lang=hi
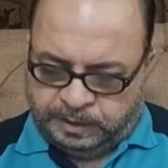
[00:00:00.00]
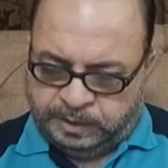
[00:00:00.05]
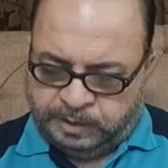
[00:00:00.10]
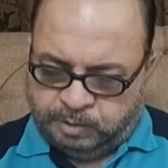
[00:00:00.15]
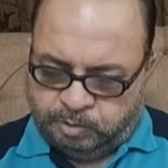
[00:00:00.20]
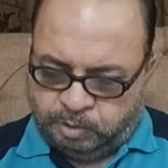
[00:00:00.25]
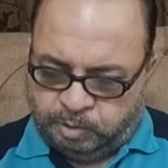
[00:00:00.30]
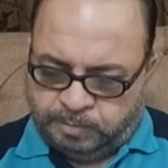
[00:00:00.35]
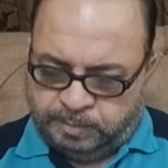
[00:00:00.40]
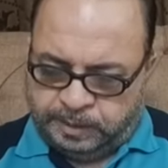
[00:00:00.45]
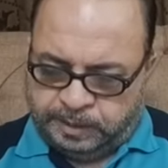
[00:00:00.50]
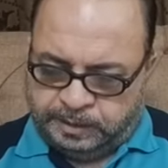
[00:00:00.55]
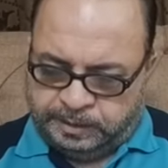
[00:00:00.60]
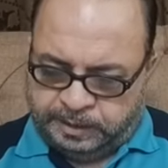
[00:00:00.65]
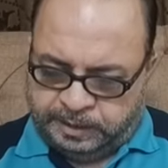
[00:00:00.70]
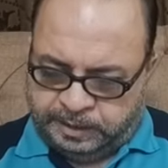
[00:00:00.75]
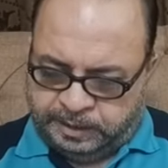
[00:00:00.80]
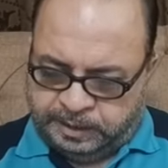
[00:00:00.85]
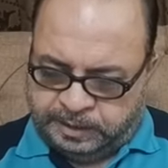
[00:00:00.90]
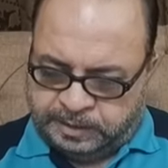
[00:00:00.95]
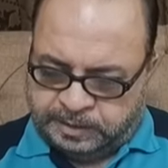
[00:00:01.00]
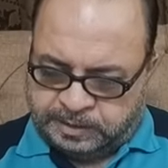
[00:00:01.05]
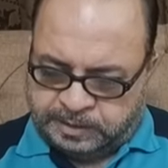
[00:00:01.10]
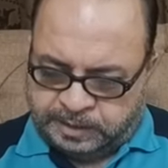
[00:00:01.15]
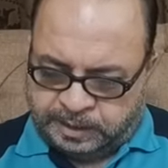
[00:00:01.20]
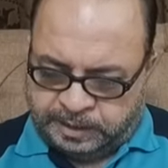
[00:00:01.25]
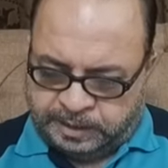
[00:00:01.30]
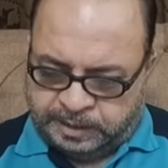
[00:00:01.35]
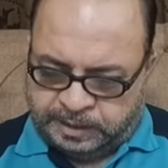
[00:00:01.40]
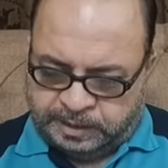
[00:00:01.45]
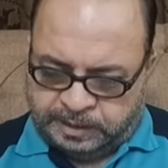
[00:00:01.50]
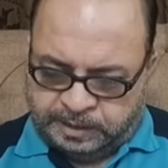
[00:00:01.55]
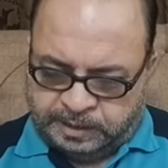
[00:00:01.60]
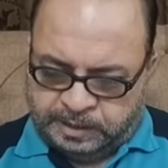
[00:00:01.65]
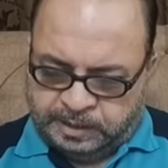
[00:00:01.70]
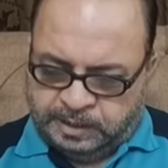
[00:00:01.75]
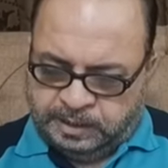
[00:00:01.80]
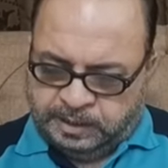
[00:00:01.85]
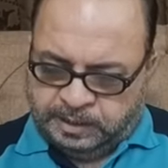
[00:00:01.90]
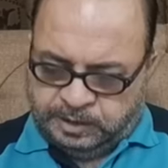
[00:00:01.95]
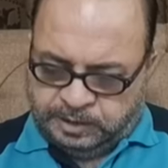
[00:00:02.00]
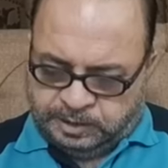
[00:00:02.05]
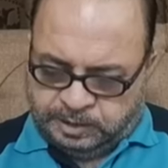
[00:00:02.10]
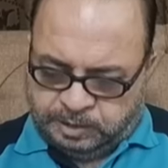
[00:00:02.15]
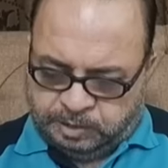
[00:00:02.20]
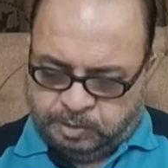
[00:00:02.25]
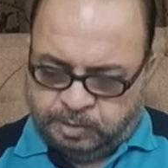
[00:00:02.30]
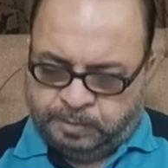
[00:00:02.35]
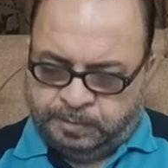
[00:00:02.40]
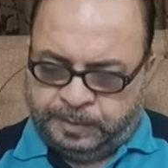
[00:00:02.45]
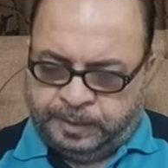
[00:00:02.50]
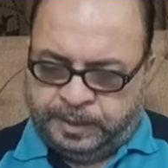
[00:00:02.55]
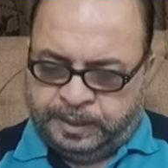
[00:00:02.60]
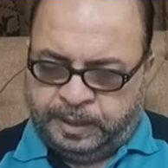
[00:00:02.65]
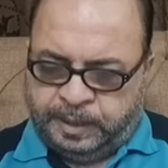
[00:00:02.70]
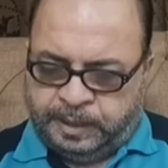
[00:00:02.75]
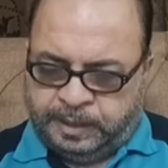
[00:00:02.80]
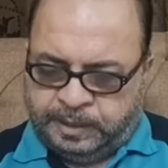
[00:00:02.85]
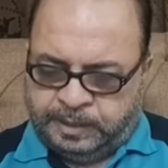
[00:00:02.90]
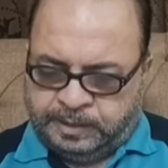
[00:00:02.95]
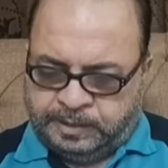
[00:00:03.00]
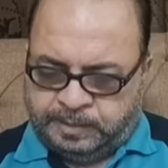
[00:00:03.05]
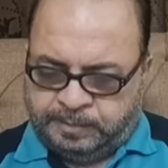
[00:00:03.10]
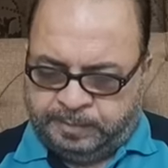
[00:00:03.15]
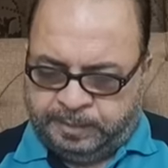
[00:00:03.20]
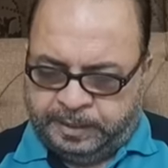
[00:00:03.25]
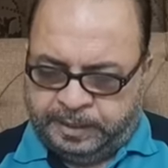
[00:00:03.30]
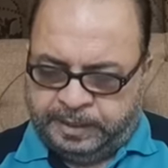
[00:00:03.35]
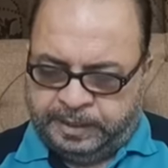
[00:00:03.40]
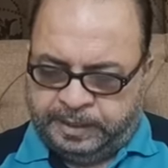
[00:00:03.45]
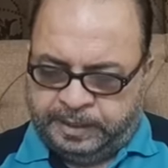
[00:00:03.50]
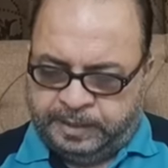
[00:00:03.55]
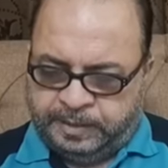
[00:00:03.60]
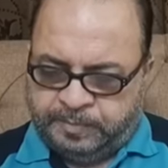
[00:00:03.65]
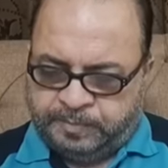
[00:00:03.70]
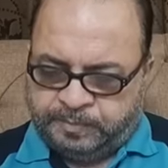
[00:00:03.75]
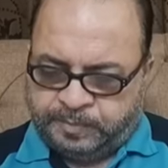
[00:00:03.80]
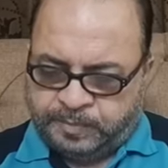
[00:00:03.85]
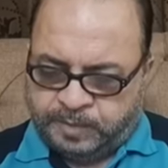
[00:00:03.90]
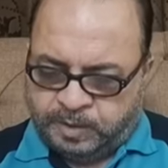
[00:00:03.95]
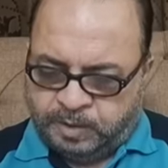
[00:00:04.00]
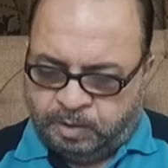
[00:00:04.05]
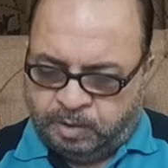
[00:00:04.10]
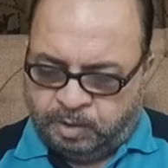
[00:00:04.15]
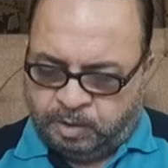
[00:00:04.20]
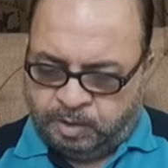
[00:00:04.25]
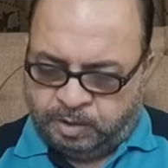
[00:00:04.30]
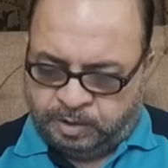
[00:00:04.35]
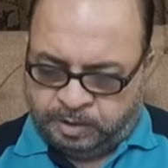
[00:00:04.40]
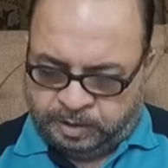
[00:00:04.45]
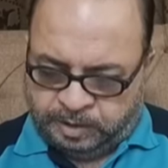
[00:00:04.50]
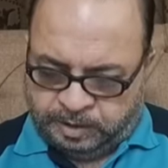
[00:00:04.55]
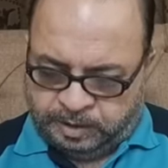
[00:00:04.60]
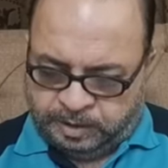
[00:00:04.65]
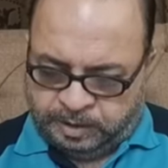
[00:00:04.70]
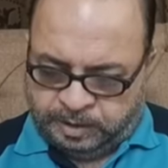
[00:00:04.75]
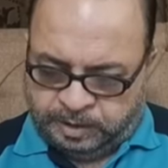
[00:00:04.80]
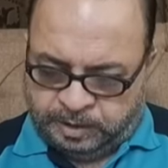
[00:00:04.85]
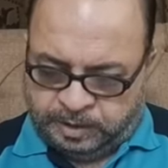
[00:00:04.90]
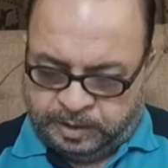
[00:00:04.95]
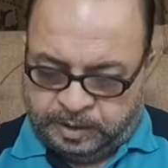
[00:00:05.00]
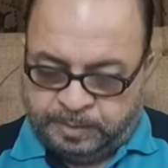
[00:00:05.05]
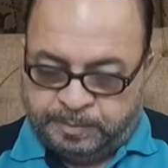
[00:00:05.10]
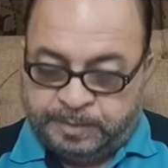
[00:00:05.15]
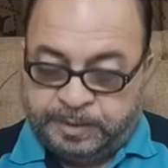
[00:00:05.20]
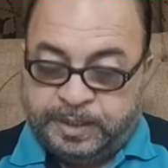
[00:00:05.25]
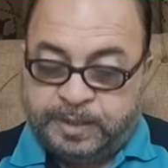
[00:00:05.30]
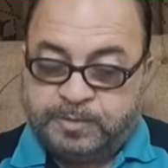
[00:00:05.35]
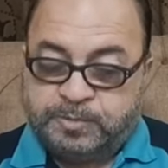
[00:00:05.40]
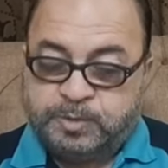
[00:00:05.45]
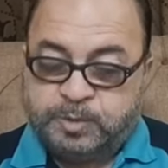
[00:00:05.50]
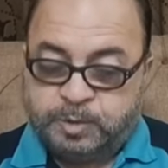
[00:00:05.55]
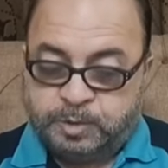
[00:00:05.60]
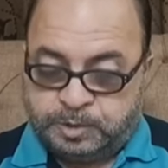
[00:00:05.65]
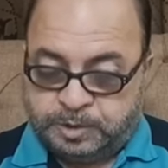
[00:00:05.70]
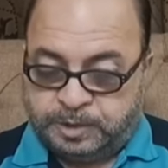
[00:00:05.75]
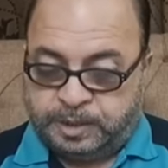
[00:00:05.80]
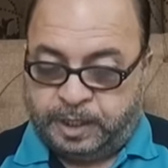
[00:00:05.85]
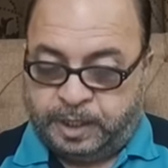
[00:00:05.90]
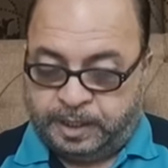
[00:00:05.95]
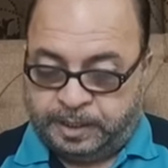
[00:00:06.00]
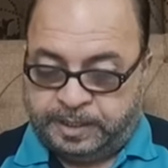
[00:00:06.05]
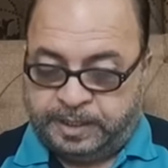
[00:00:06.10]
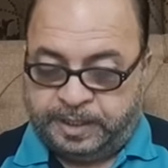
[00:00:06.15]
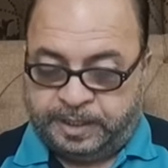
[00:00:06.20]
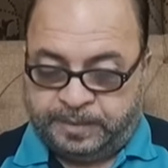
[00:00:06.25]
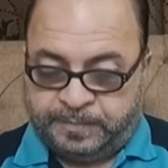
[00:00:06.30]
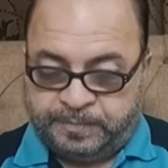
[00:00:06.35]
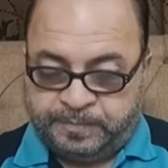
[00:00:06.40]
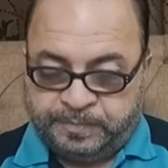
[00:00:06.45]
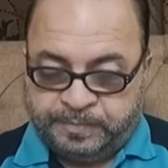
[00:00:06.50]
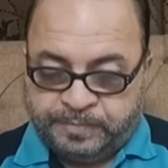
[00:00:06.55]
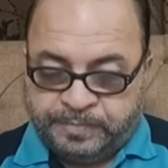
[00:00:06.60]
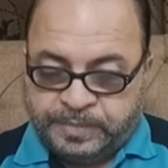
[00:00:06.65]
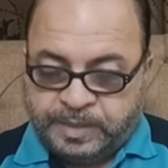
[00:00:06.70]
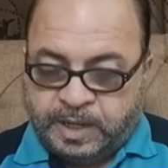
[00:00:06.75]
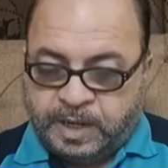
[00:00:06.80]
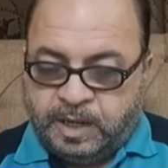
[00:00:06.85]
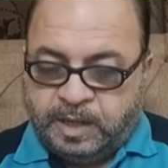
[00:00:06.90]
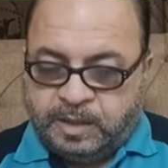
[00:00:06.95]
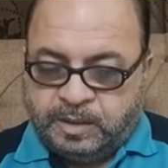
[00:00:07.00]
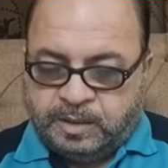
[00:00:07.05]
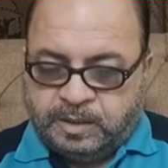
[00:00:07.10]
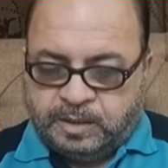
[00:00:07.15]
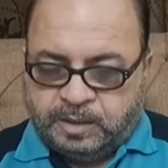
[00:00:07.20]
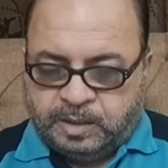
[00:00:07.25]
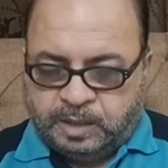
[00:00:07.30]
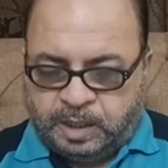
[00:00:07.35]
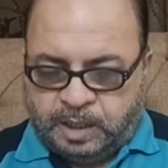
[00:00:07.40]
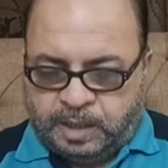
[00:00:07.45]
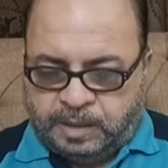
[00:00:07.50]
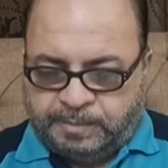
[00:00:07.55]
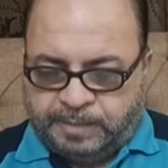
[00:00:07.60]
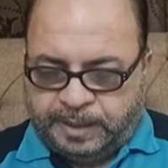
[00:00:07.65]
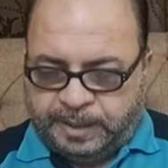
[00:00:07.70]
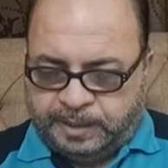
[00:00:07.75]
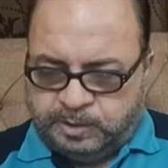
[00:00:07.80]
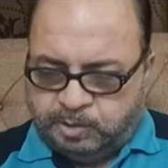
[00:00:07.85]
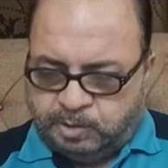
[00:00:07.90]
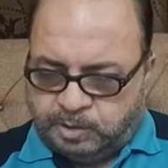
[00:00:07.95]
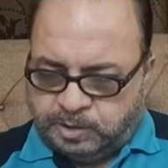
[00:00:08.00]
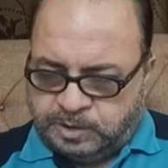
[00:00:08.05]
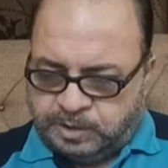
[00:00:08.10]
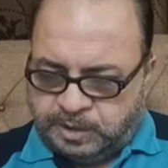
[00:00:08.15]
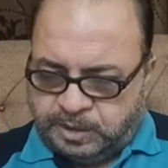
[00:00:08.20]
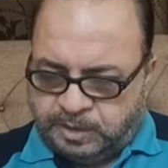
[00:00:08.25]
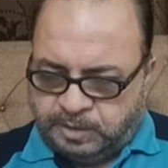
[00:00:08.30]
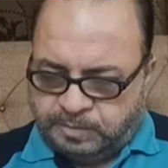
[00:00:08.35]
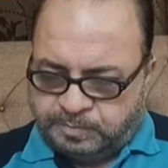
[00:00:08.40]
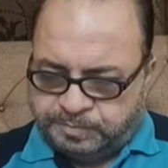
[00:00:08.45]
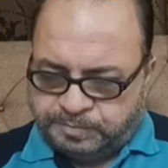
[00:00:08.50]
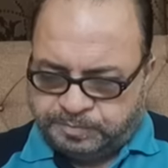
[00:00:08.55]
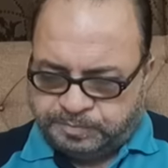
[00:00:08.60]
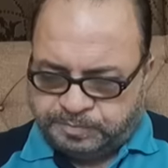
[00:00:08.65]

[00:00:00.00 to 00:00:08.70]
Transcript: बल्कि दो बातें इन सारी चीज़ों पर आने से पहले और ये बड़ी अफसोसनाक है हमारे दोस्त हैं